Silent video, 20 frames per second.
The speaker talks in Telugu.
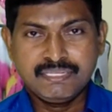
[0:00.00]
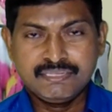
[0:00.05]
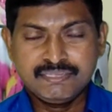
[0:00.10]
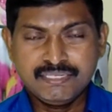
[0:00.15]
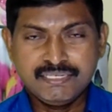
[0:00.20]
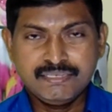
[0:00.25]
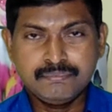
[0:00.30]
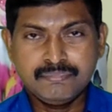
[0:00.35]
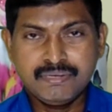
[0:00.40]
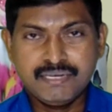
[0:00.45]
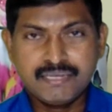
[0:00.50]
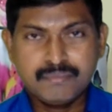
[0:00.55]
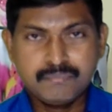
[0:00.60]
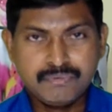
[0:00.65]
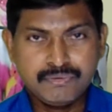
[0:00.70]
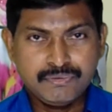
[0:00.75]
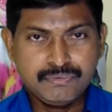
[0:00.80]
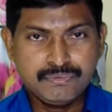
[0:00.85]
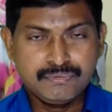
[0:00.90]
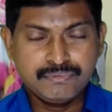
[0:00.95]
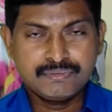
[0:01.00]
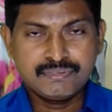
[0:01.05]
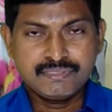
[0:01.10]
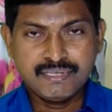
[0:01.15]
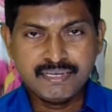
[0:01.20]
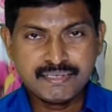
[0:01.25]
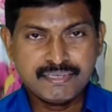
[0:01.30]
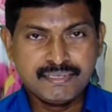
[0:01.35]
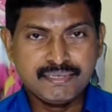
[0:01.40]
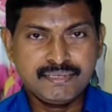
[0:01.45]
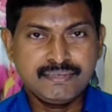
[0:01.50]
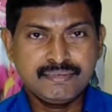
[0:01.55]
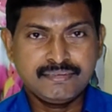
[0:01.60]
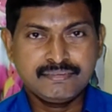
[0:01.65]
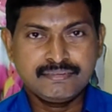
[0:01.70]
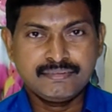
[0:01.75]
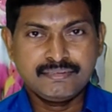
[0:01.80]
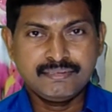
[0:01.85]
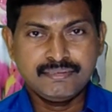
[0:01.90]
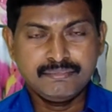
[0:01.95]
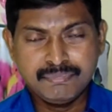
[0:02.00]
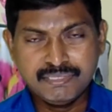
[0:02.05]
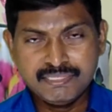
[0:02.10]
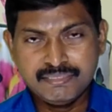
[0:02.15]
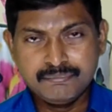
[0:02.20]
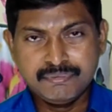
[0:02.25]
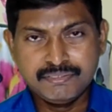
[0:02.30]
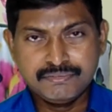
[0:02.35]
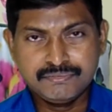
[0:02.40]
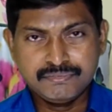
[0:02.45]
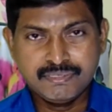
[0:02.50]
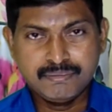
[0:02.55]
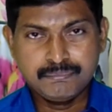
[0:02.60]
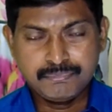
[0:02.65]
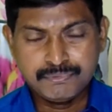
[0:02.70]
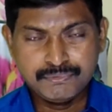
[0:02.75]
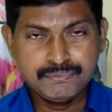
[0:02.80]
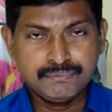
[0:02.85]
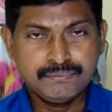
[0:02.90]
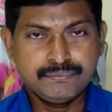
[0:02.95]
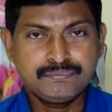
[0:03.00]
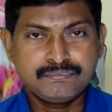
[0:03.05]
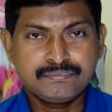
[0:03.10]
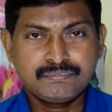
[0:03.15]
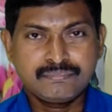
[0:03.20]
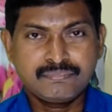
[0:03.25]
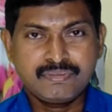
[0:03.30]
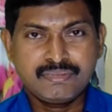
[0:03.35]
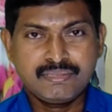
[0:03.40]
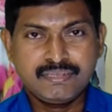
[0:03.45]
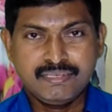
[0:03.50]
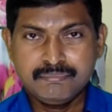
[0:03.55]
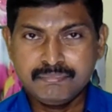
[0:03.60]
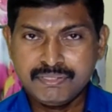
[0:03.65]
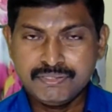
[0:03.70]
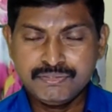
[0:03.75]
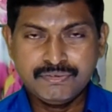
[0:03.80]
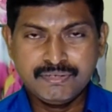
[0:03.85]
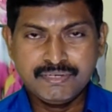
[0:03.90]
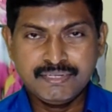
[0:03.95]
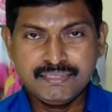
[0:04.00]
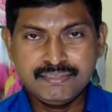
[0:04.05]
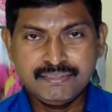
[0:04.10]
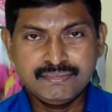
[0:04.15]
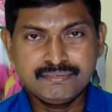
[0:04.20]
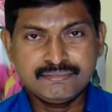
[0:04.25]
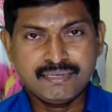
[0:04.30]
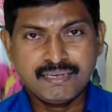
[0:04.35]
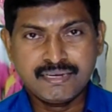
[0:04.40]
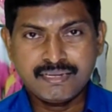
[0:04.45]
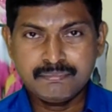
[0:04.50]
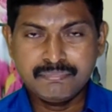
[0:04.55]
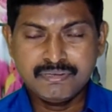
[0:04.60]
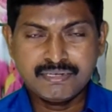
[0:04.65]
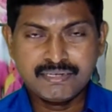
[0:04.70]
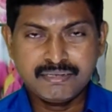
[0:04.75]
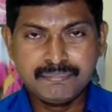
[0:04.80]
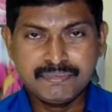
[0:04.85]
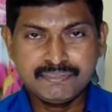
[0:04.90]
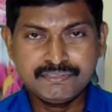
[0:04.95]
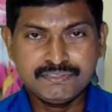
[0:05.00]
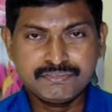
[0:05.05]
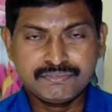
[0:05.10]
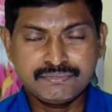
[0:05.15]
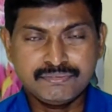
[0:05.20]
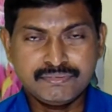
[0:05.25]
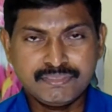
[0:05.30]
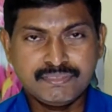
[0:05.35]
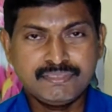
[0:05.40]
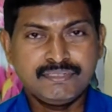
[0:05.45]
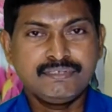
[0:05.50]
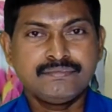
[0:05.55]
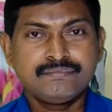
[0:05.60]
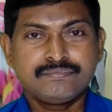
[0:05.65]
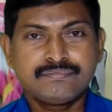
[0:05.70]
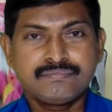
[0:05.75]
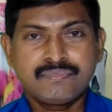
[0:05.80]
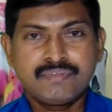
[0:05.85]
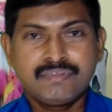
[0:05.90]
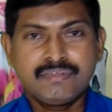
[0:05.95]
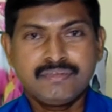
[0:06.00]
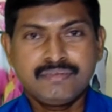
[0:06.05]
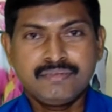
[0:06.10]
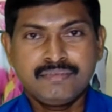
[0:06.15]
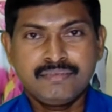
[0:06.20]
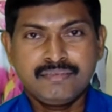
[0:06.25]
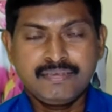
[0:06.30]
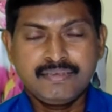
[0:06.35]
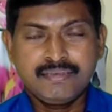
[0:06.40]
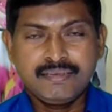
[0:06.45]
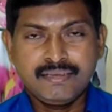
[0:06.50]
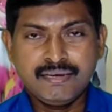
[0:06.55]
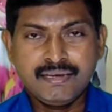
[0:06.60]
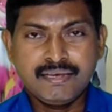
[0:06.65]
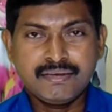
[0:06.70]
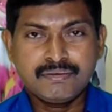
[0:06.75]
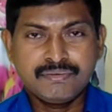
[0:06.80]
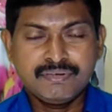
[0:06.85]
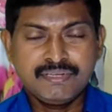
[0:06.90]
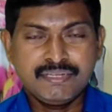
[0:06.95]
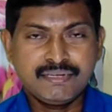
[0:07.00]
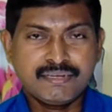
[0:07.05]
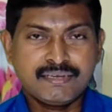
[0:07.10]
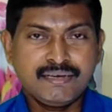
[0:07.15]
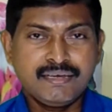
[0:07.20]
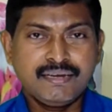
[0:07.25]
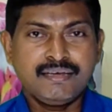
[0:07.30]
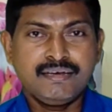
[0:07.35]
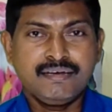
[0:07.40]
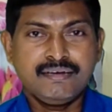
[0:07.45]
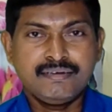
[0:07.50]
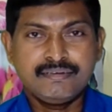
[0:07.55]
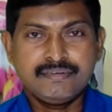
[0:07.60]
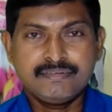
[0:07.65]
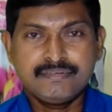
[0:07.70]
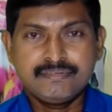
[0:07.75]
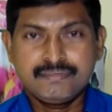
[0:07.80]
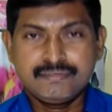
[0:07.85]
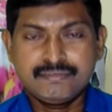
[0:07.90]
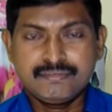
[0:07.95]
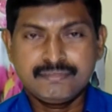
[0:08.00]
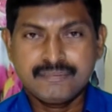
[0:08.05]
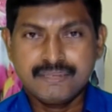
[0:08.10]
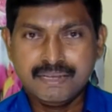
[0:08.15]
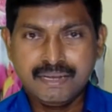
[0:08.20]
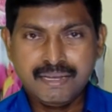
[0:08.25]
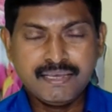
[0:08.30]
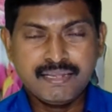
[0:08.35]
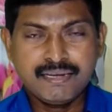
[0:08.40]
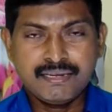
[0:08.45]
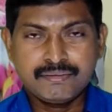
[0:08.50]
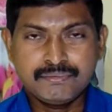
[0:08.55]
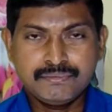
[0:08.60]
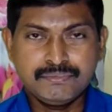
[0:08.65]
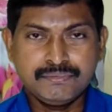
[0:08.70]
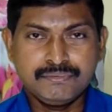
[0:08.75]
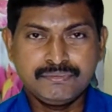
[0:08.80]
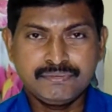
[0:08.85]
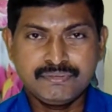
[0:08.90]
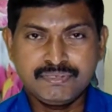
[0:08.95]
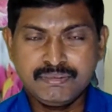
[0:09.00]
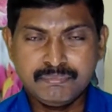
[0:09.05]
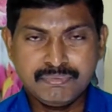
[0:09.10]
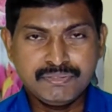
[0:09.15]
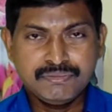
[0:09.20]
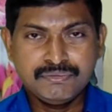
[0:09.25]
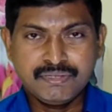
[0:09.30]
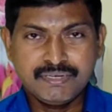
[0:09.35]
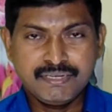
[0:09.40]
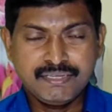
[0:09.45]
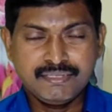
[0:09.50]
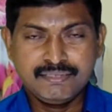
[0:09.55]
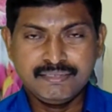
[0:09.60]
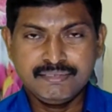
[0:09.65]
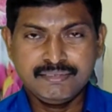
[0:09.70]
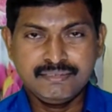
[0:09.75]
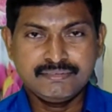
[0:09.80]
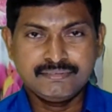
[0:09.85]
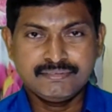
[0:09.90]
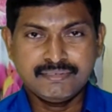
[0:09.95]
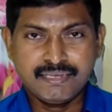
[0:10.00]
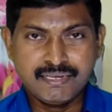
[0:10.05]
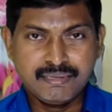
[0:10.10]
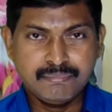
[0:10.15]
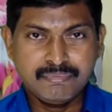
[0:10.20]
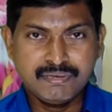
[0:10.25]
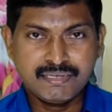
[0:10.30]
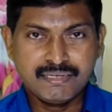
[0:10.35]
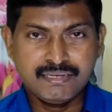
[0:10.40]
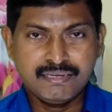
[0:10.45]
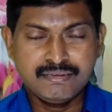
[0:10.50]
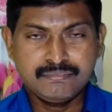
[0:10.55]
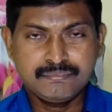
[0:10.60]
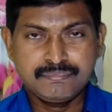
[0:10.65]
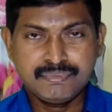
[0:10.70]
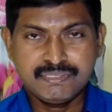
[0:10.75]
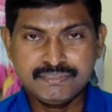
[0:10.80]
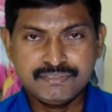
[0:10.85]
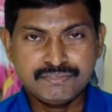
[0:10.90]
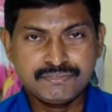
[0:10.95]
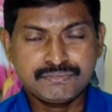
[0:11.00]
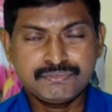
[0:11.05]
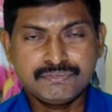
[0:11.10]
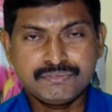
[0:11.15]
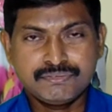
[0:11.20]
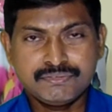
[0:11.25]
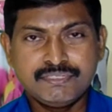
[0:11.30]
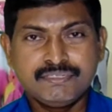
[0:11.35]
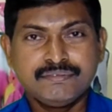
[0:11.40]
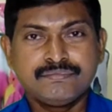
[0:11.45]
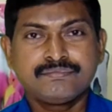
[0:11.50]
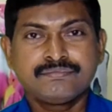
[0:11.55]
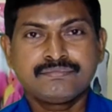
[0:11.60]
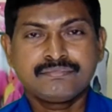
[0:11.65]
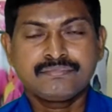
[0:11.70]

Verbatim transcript: మెత్తడి భాగంలో తాకి ఇబ్బంది పెడుతున్నప్పుడు ఈ మందు అనేది చాలా బాగా పనిచేస్తుంటుంది ఇలా కొన్ని రకాల గాయాలకు ఈ మందు అనేది చాలా బాగా పనిచేస్తుంటుంది